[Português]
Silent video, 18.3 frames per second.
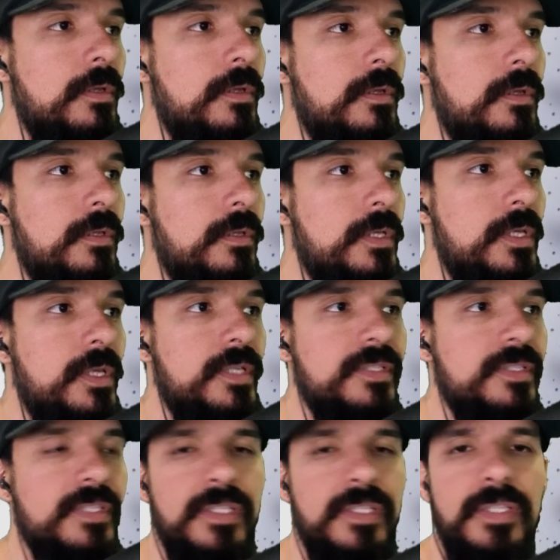E
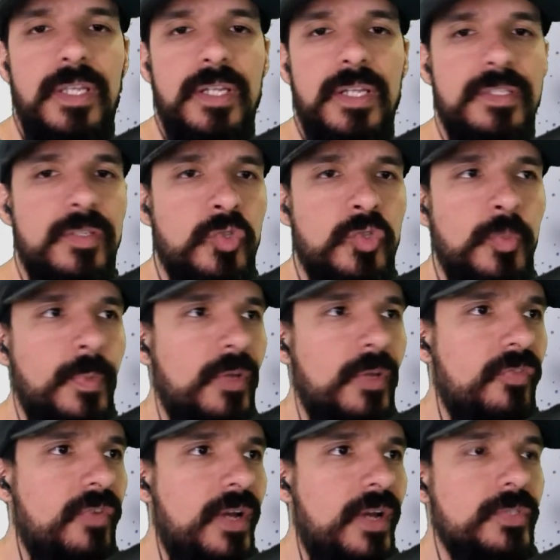assim, interação super
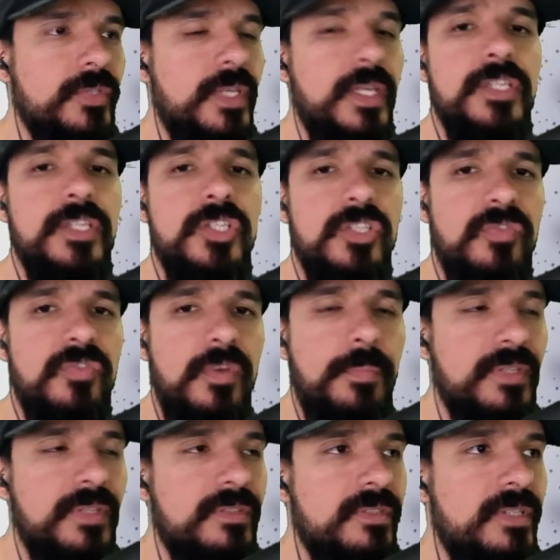fácil. O que, que a gente vai
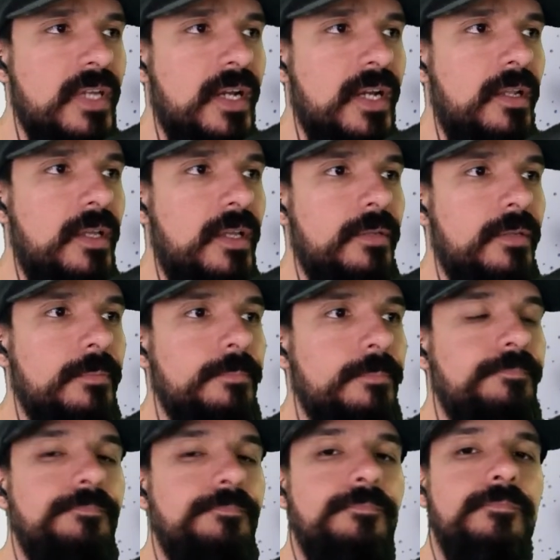precisar, galera?
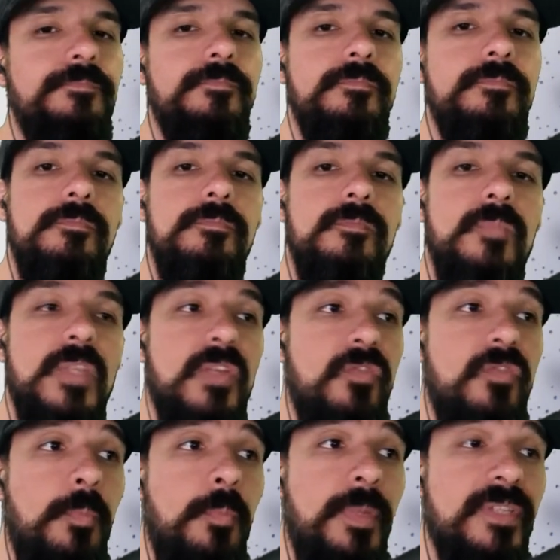
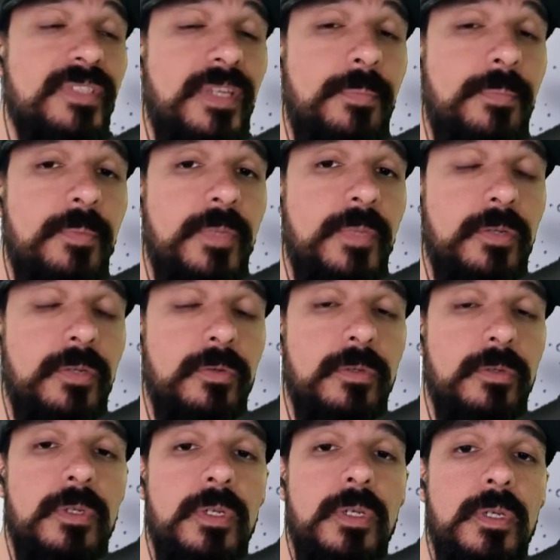Vamos precisar primeiro
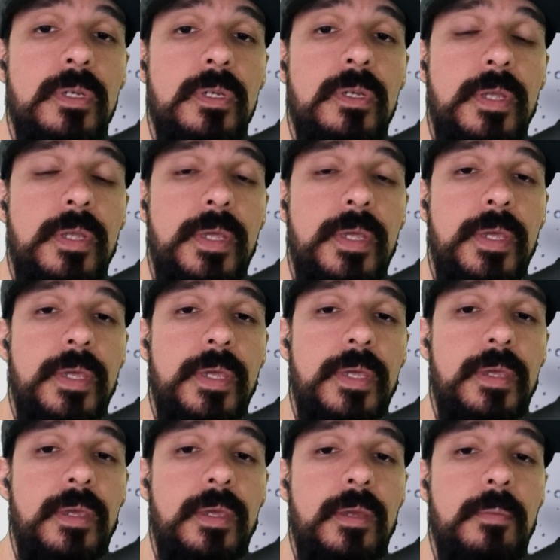
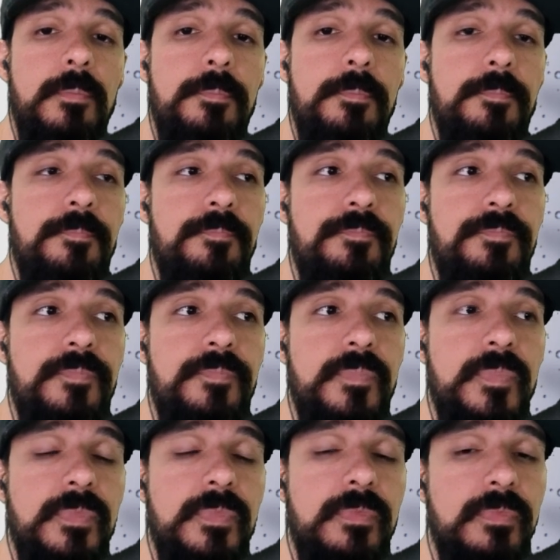é,
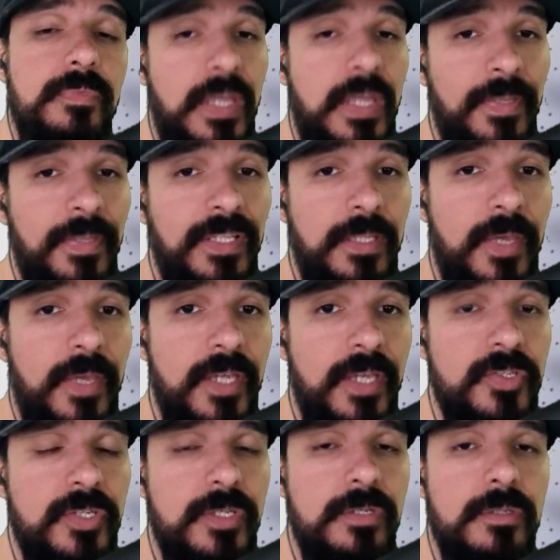da
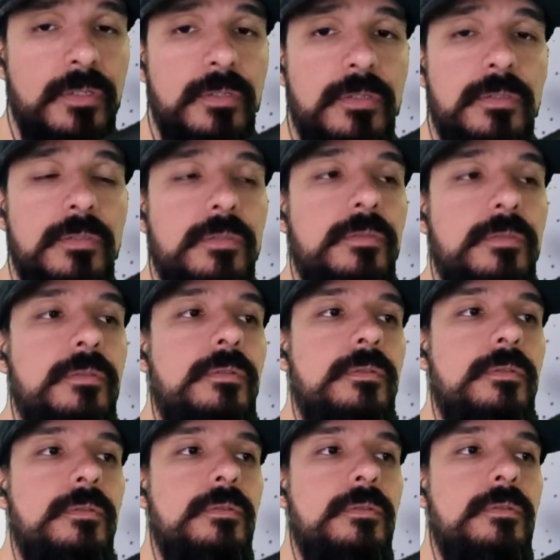MetaMask,
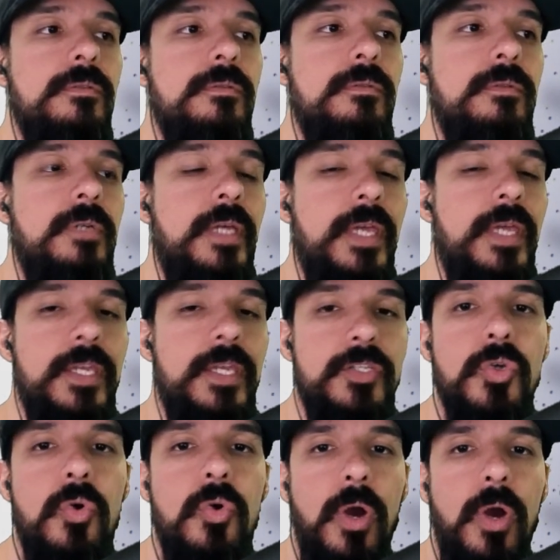rede
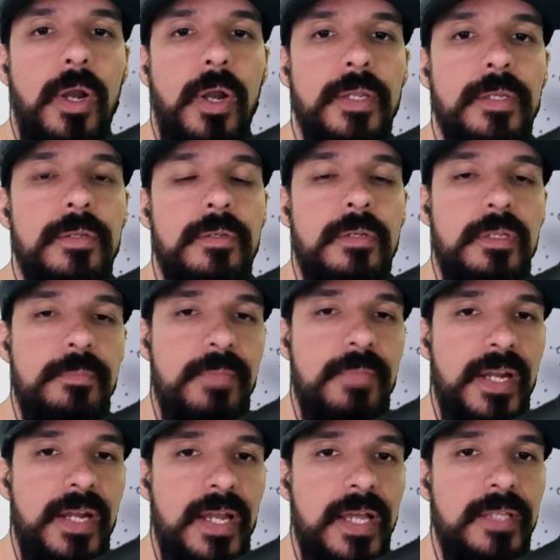Gorley
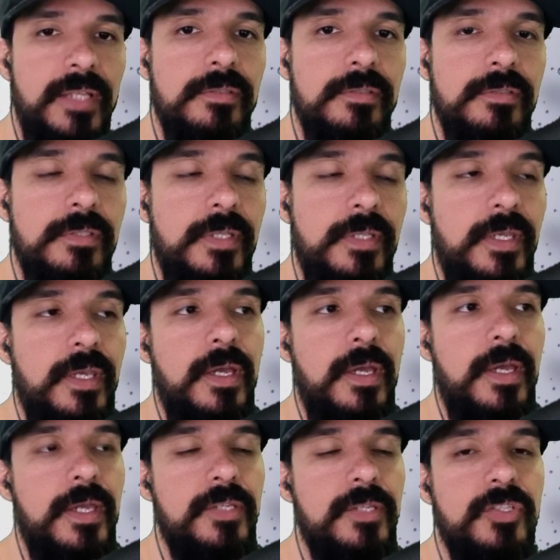liberada, que é a
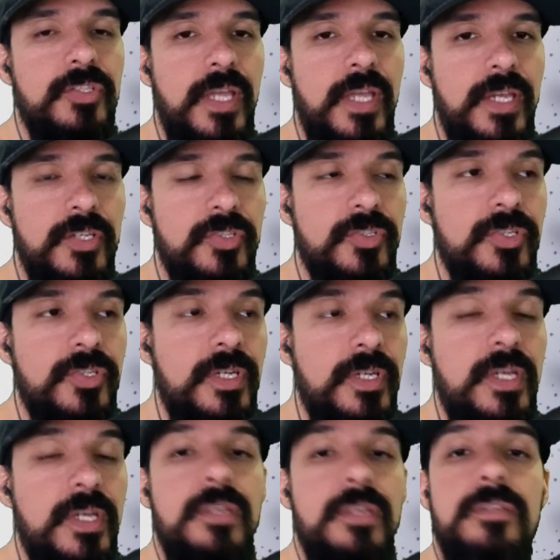rede teste.
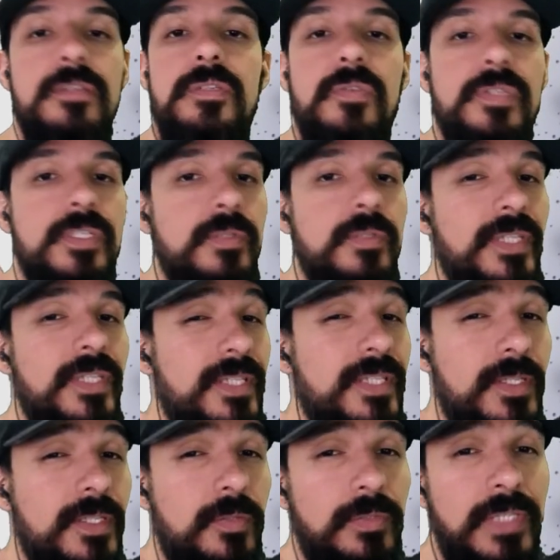Se você não está
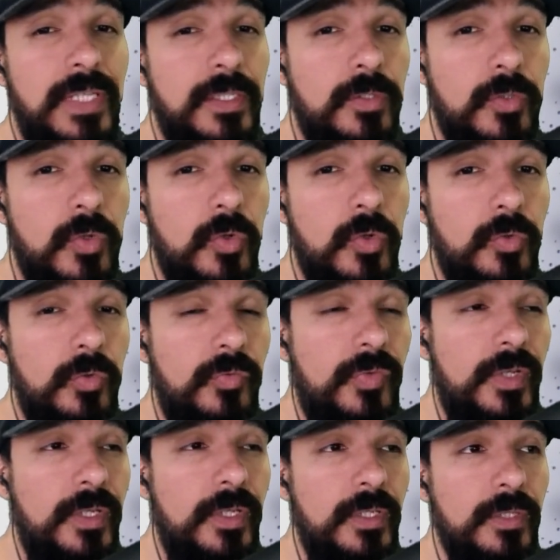entendendo nada do que eu estou
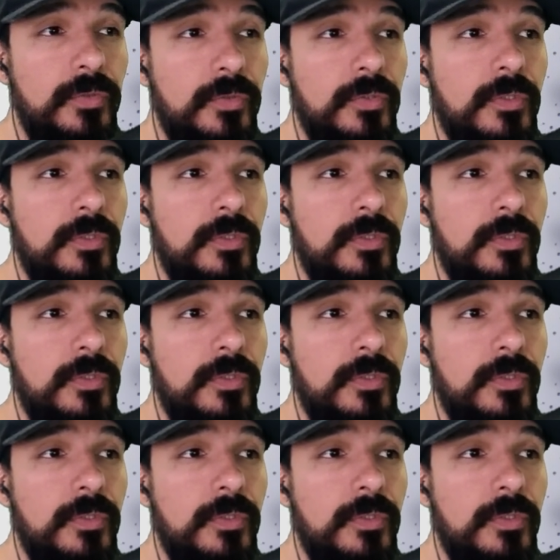falando,